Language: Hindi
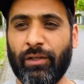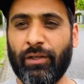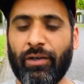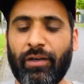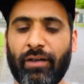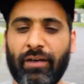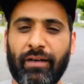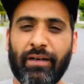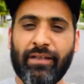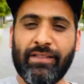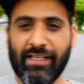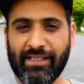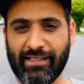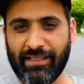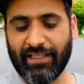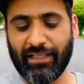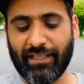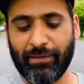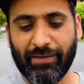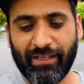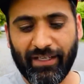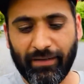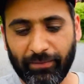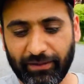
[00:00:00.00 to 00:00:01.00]
और जैसा कि
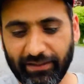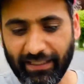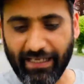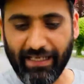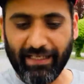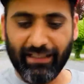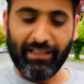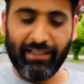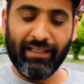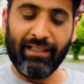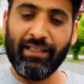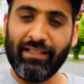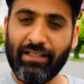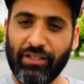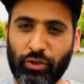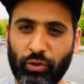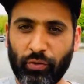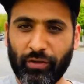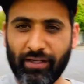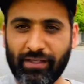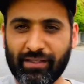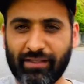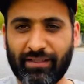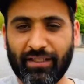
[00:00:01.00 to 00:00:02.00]
मैंने बताया कि
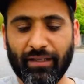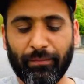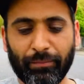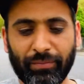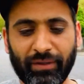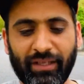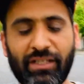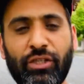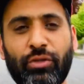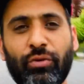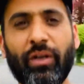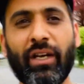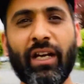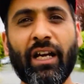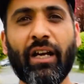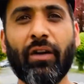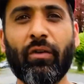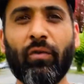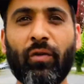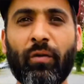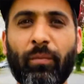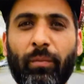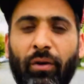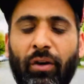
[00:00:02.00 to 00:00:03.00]
इंश्योरेंस कंपनीज जो हैं
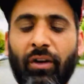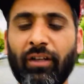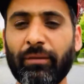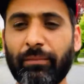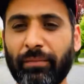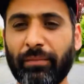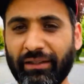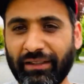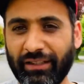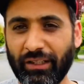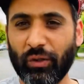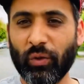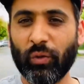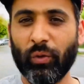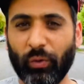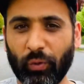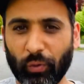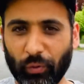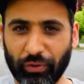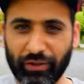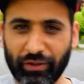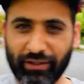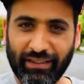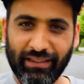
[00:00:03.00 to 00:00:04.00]
वो बहुत बंदे को
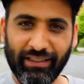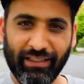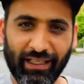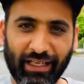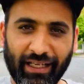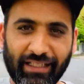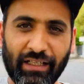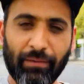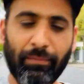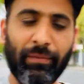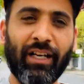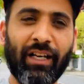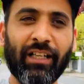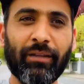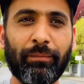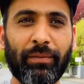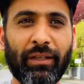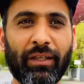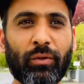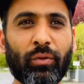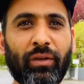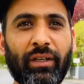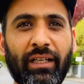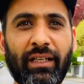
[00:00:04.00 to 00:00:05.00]
लूटती हैं ये बात
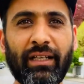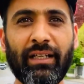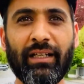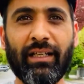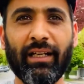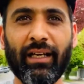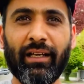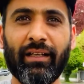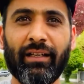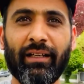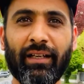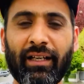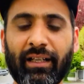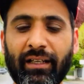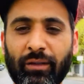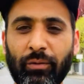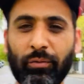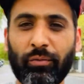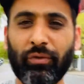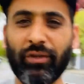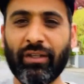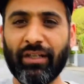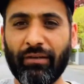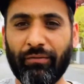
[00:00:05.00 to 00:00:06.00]
बिल्कुल ठीक है लेकिन
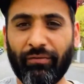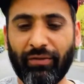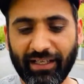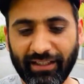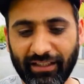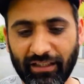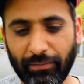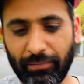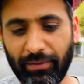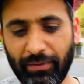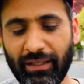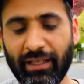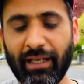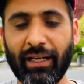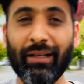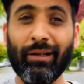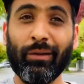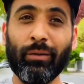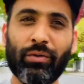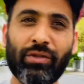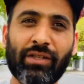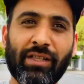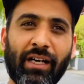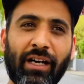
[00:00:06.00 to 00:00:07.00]
उनका फ़ायदा भी है
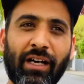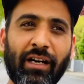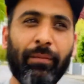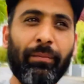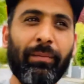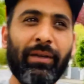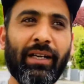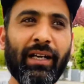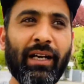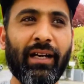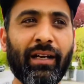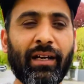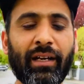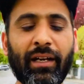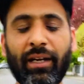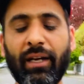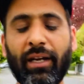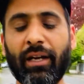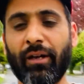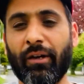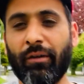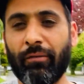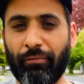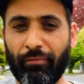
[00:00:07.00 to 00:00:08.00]
नुकसान भी है
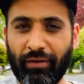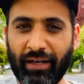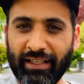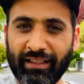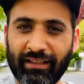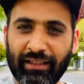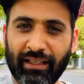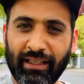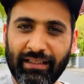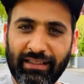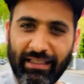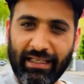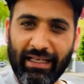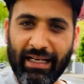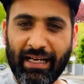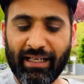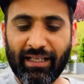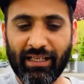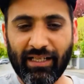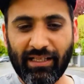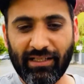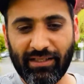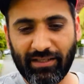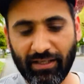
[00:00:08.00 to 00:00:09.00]
फ़ायदा ये है
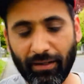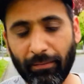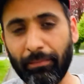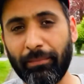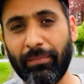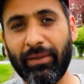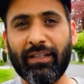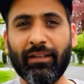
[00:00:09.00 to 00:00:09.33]
कि जब भी